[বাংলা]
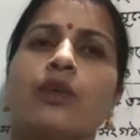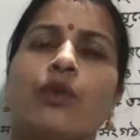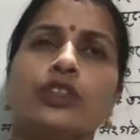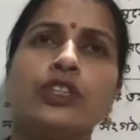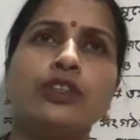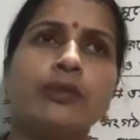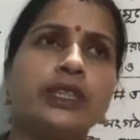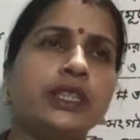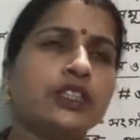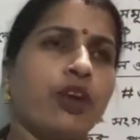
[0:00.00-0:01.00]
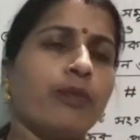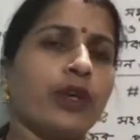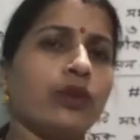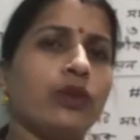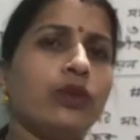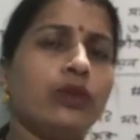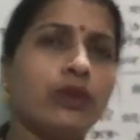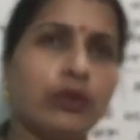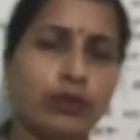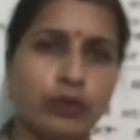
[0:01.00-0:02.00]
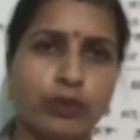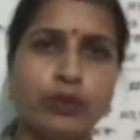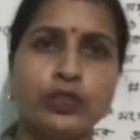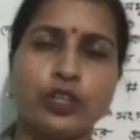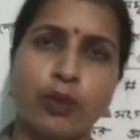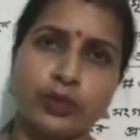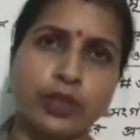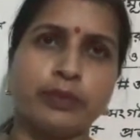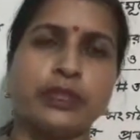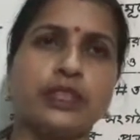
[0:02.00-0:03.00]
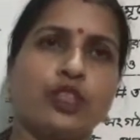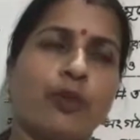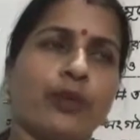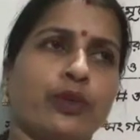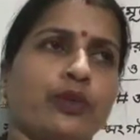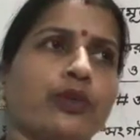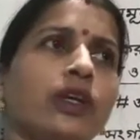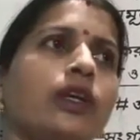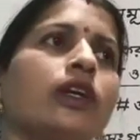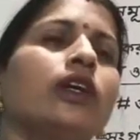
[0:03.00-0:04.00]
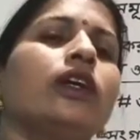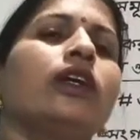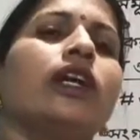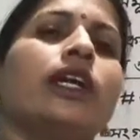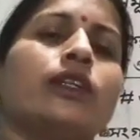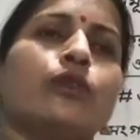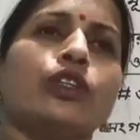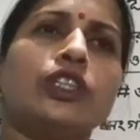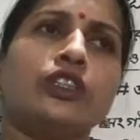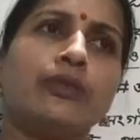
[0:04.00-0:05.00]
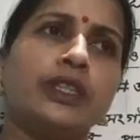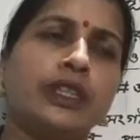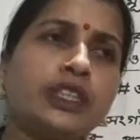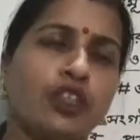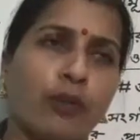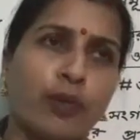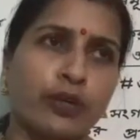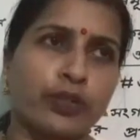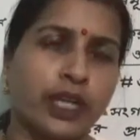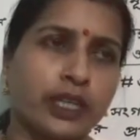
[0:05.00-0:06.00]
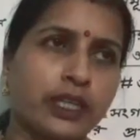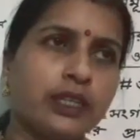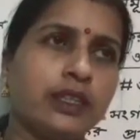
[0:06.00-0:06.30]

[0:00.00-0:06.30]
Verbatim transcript: ভিত্তিক সম্পর্ক ও সমতাভিত্তিক সম্পর্ক এই ভিত্তিক সম্পর্কটা কি